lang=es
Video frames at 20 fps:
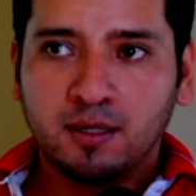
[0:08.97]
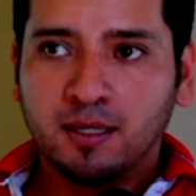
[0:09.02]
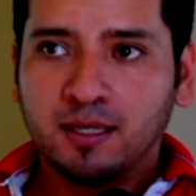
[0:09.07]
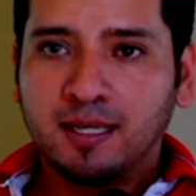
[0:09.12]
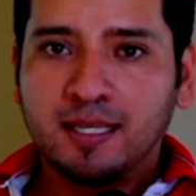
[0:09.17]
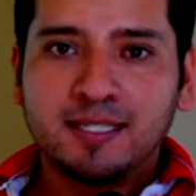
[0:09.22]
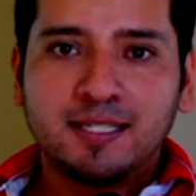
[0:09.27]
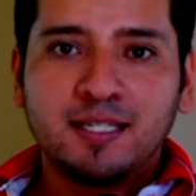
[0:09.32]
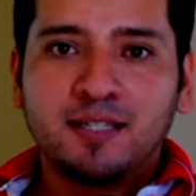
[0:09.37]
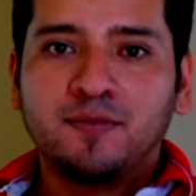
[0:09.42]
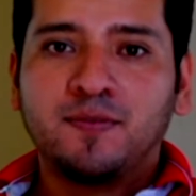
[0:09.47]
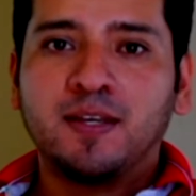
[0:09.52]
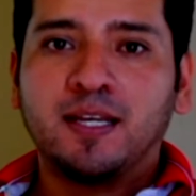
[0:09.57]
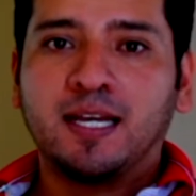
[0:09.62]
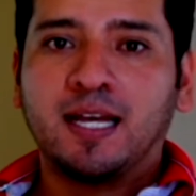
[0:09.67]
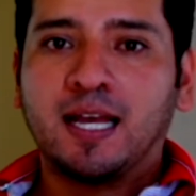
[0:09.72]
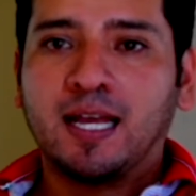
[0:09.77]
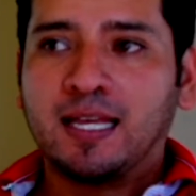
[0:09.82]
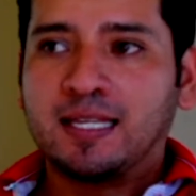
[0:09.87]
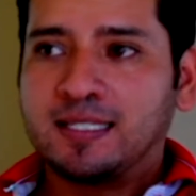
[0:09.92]
qué
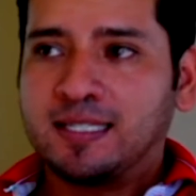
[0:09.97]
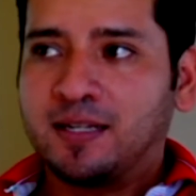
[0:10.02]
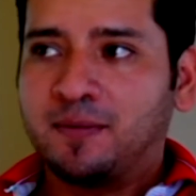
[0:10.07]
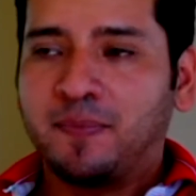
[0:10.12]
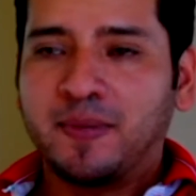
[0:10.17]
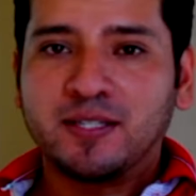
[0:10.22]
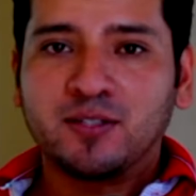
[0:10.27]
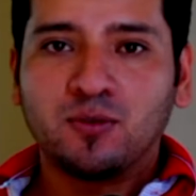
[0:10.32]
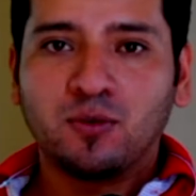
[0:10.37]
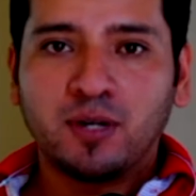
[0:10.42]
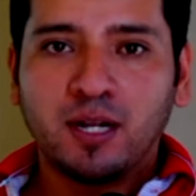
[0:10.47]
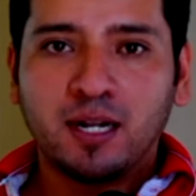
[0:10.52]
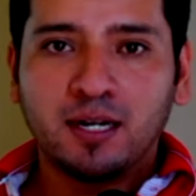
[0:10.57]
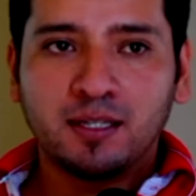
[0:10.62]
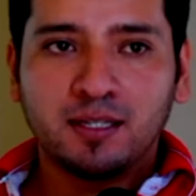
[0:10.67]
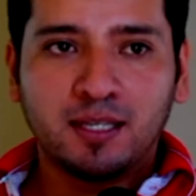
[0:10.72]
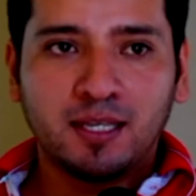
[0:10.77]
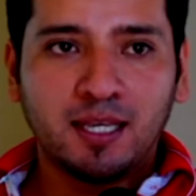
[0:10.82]
significa hacer pastoral,